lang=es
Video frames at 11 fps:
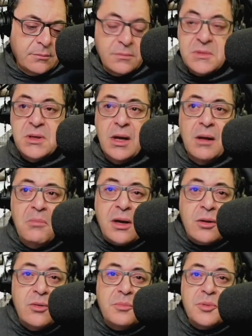Si en
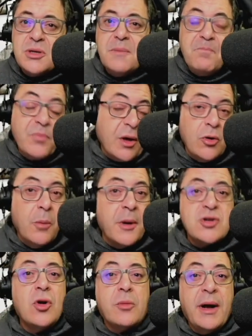invierno, pues lo más
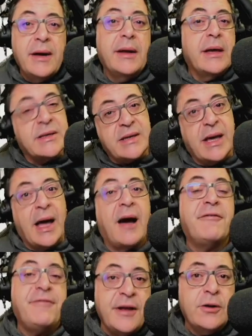normal es que haga
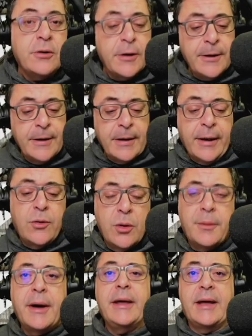frío, que
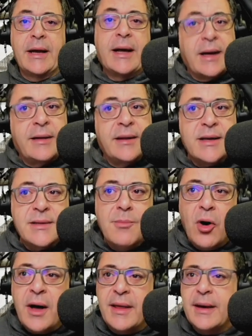llueva y que la carretera esté
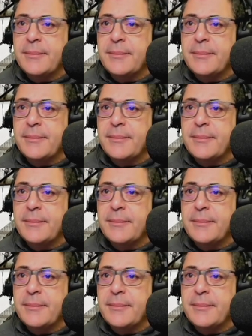mojada.